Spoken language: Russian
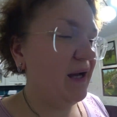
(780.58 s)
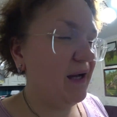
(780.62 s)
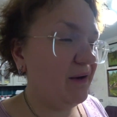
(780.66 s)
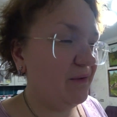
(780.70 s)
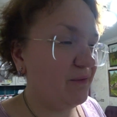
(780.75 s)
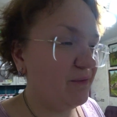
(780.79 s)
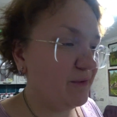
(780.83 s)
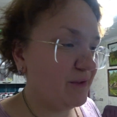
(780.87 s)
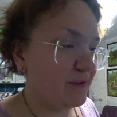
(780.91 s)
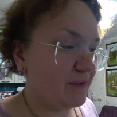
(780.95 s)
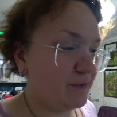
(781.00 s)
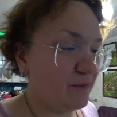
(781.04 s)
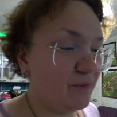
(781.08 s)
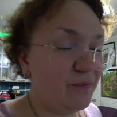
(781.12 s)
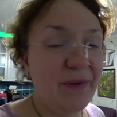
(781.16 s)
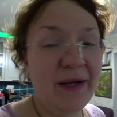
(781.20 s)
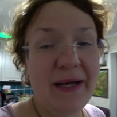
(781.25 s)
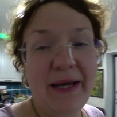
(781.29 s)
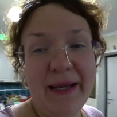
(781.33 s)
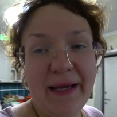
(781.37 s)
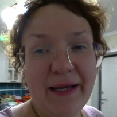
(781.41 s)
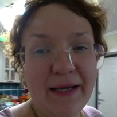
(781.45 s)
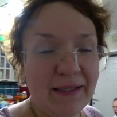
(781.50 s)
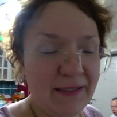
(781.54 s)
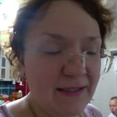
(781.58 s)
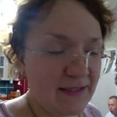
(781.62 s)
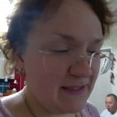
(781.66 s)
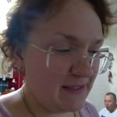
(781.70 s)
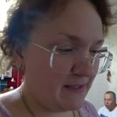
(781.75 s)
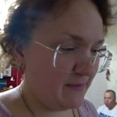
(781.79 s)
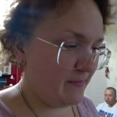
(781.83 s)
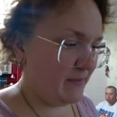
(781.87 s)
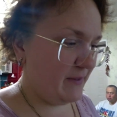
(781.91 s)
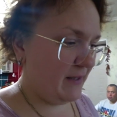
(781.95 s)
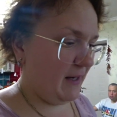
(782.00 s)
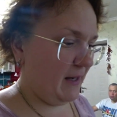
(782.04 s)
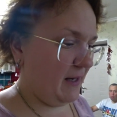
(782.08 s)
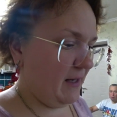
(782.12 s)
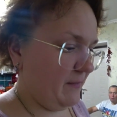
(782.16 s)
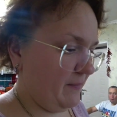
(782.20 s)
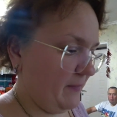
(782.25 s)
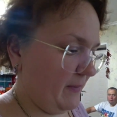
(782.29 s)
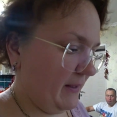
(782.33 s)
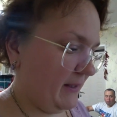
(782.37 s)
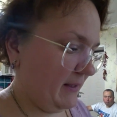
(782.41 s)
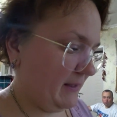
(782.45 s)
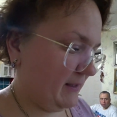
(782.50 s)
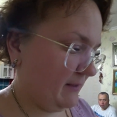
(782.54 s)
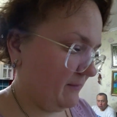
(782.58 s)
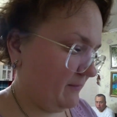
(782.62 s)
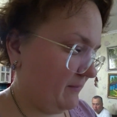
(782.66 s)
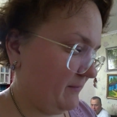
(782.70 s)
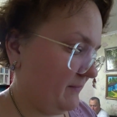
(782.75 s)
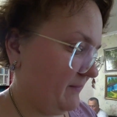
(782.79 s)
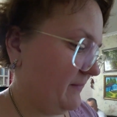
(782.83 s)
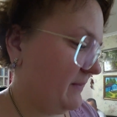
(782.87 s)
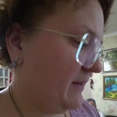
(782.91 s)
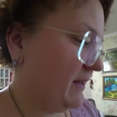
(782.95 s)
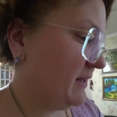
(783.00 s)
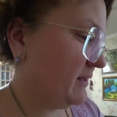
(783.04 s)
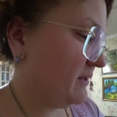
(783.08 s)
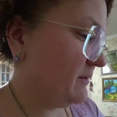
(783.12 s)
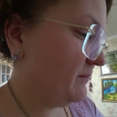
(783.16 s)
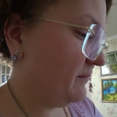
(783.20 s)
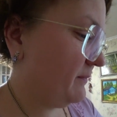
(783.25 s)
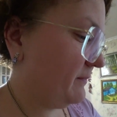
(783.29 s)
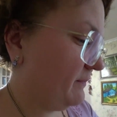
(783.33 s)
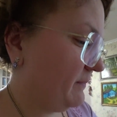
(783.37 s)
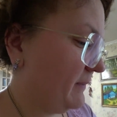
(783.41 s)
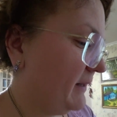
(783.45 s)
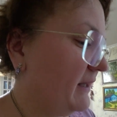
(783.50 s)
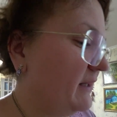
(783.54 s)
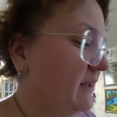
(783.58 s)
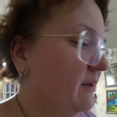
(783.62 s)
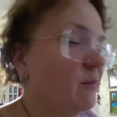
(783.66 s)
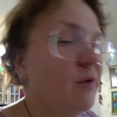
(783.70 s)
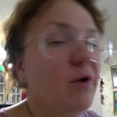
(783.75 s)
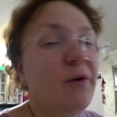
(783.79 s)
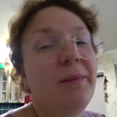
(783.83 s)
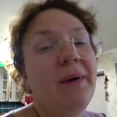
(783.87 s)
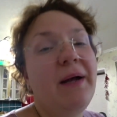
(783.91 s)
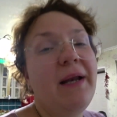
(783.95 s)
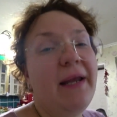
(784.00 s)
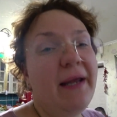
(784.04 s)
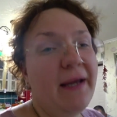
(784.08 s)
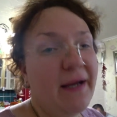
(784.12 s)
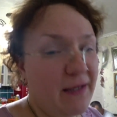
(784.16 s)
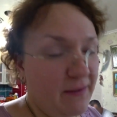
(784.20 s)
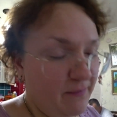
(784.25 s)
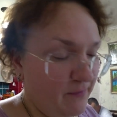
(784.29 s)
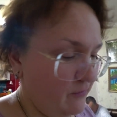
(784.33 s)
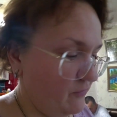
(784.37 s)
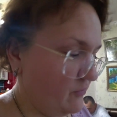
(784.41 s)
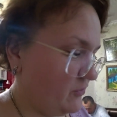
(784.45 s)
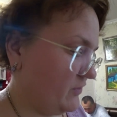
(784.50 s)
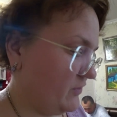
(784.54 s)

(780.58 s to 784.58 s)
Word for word: Вот, ну, маленько нас собирали, поэтому поэтому и маленько, потому